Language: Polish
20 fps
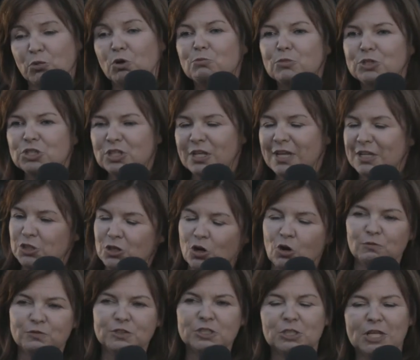pomyśleć
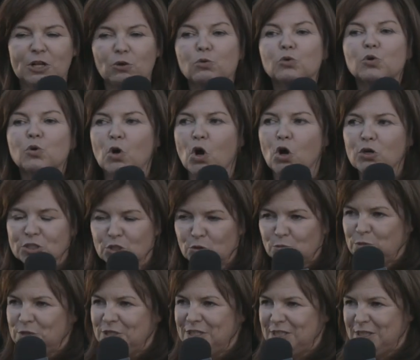o wizerunku
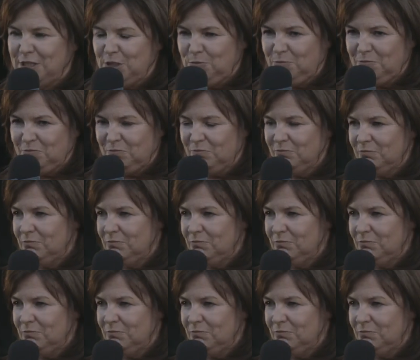osobistym.